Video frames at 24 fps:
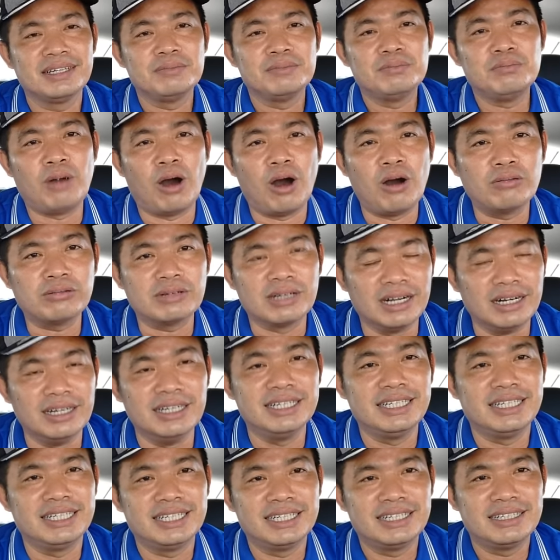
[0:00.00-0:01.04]
một
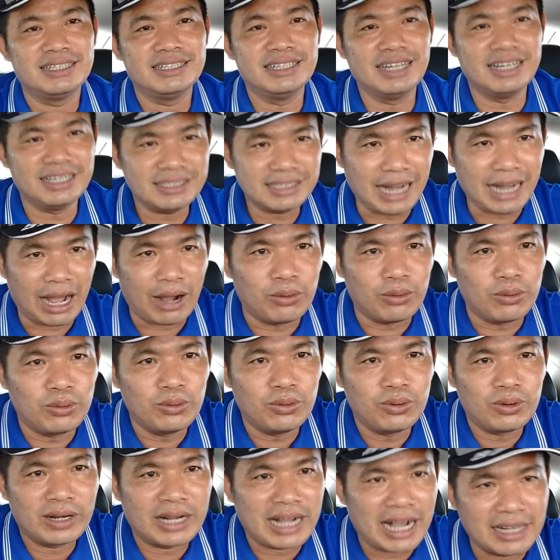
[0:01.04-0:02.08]
người đứng đầu
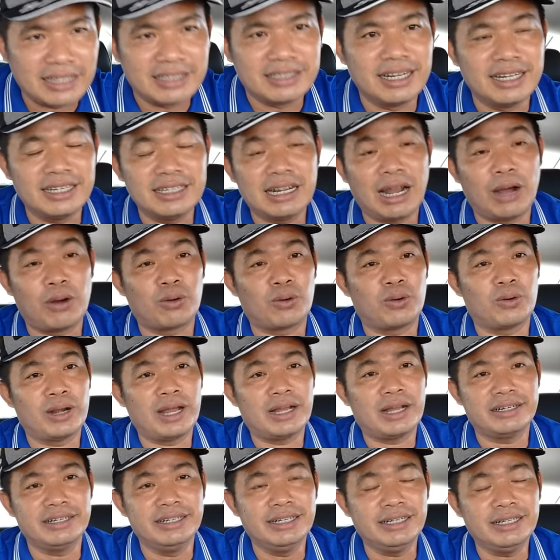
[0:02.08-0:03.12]
gần đứng đầu của
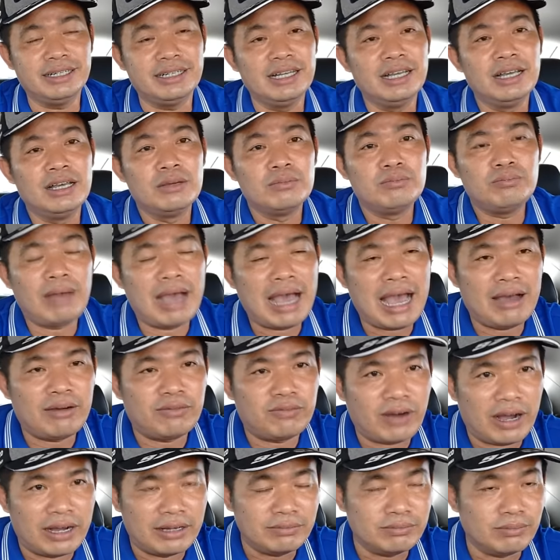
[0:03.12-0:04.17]
đất nước mà
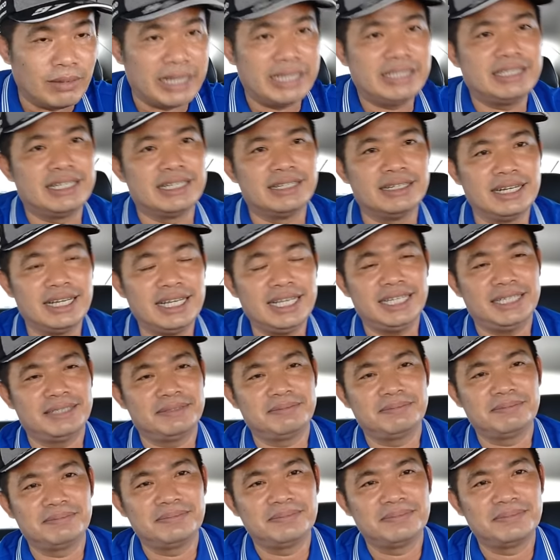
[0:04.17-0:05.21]
vẫn bị xử lý
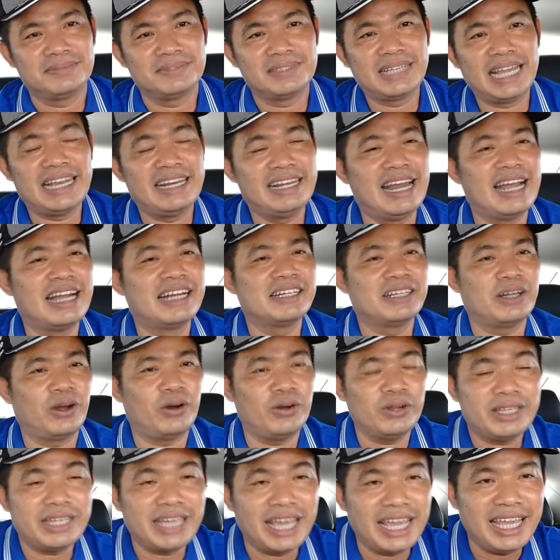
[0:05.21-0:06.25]
thì đừng
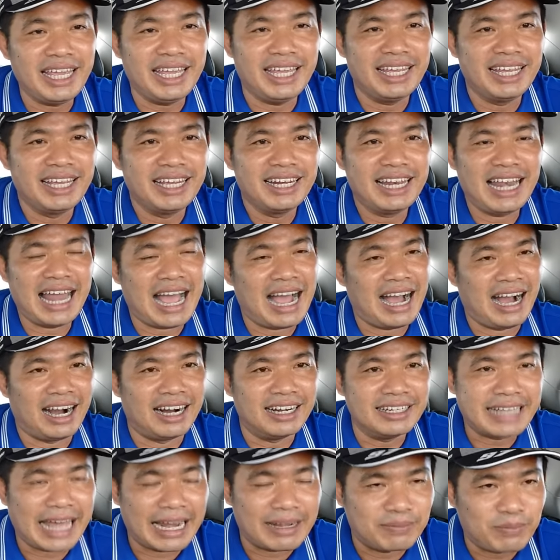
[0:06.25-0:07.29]
nói chi là
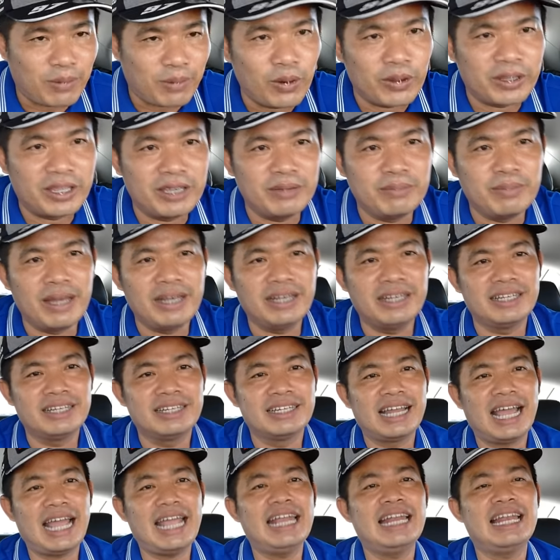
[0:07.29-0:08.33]
ở thành phố Hồ Chí Minh
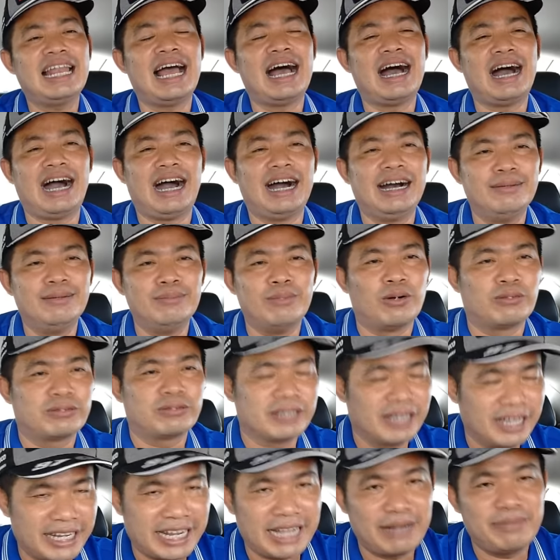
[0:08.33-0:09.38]
hay là ở
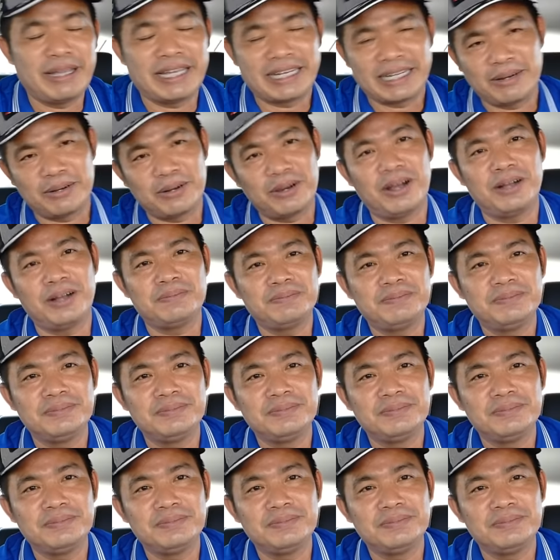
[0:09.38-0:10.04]
một nơi cá biệt nào đó